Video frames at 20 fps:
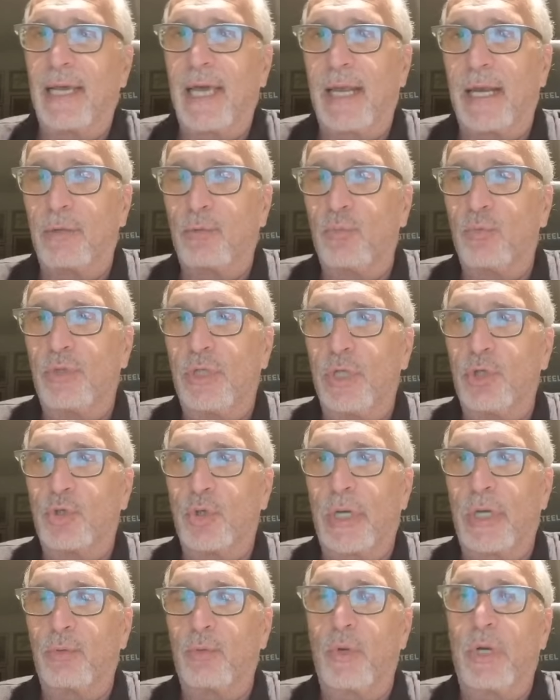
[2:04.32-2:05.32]
gara tutti i
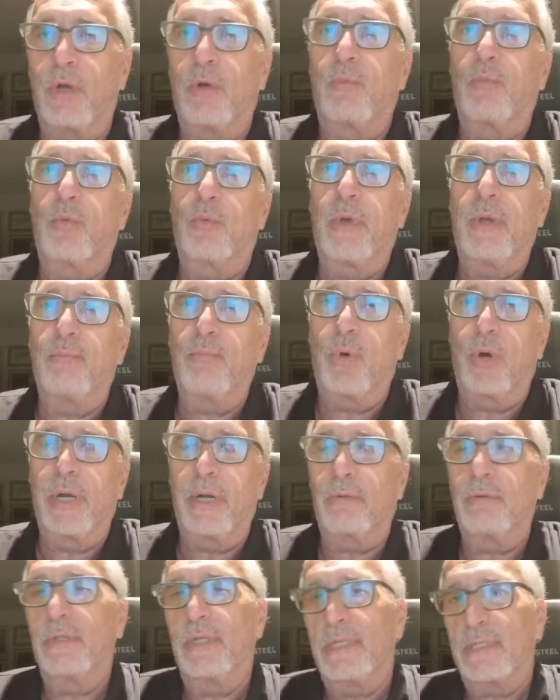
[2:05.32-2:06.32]
giocatori comunque in
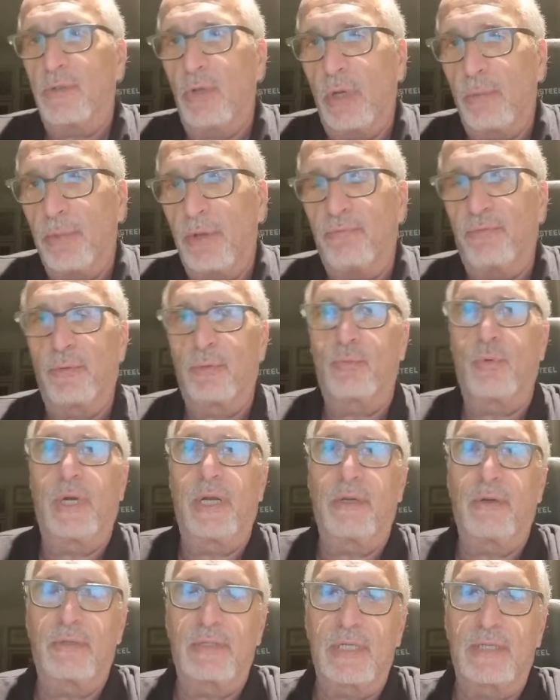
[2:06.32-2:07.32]
buone condizioni. Per fortuna
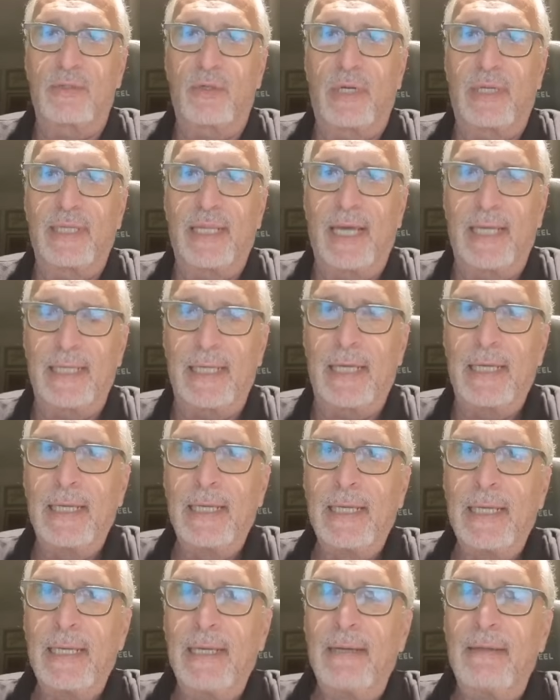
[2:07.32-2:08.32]
le cose sono andate
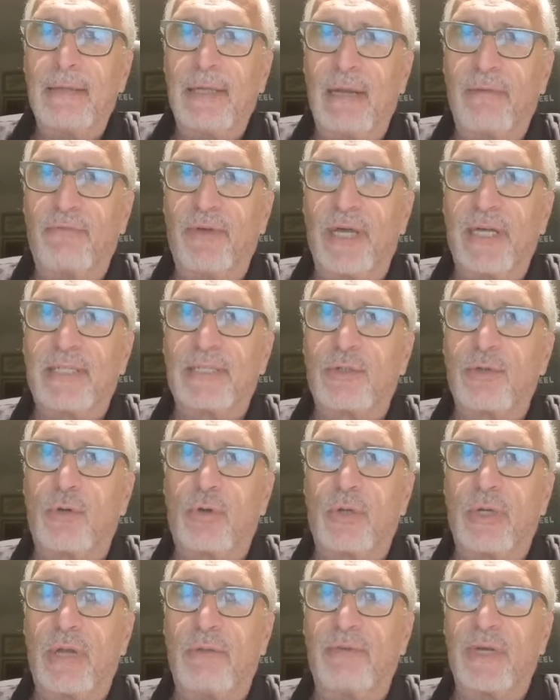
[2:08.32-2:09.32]
nel
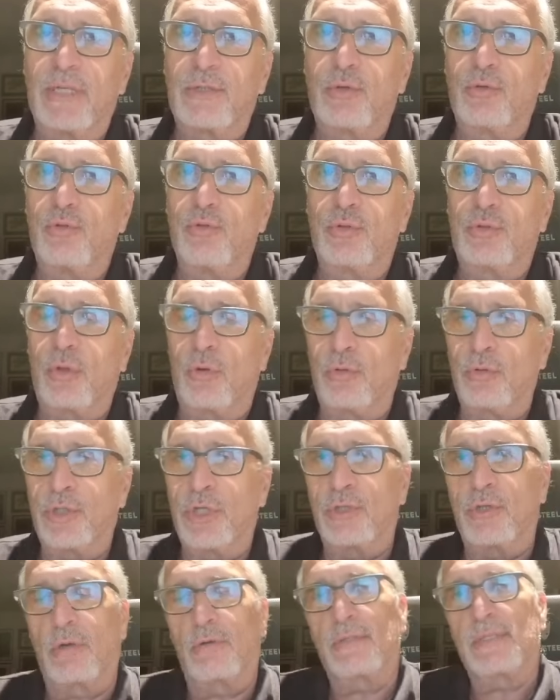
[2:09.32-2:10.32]
verso, nel verso, giusto, non
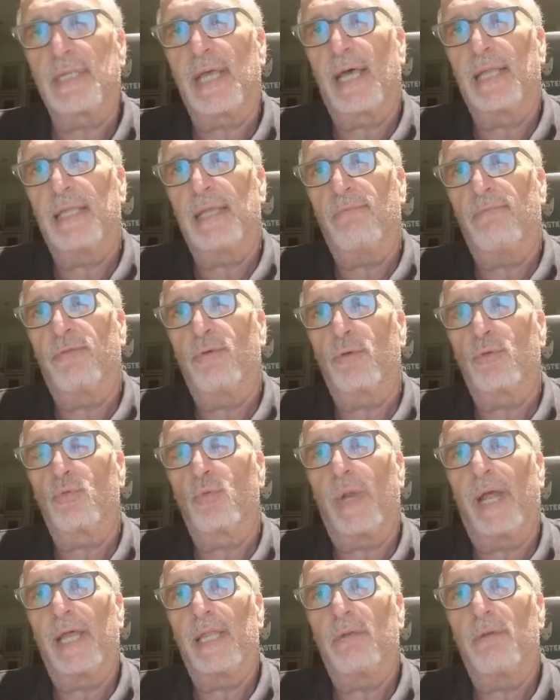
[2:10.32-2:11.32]
ci sono stati
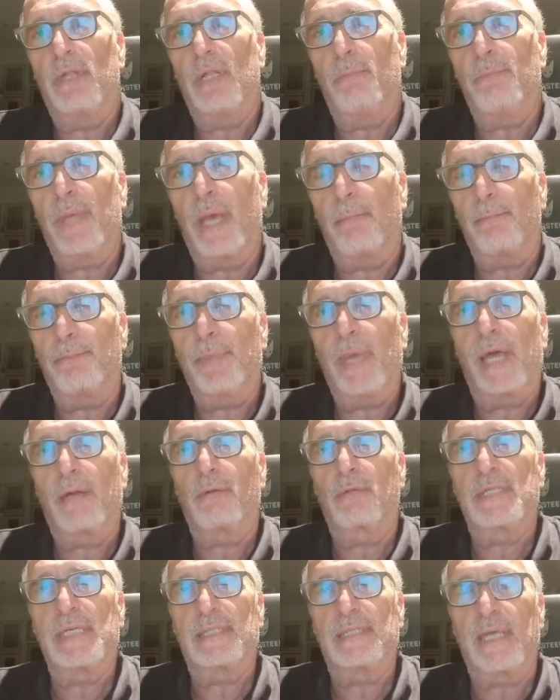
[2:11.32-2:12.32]
infortunati, quindi pian
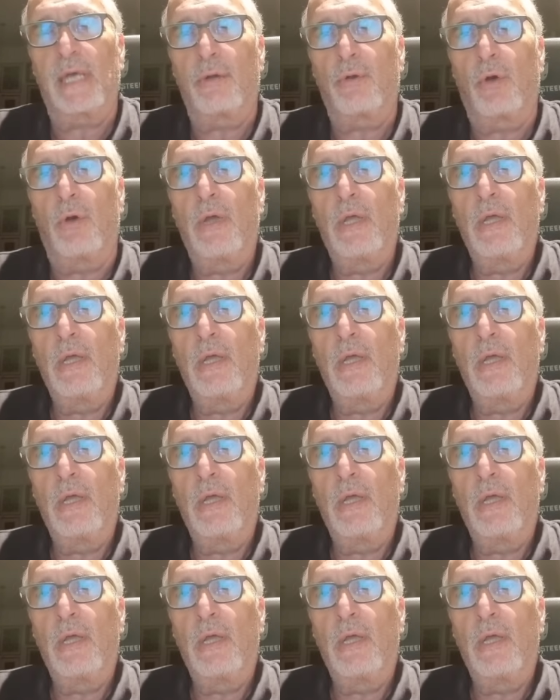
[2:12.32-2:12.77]
piano si stanno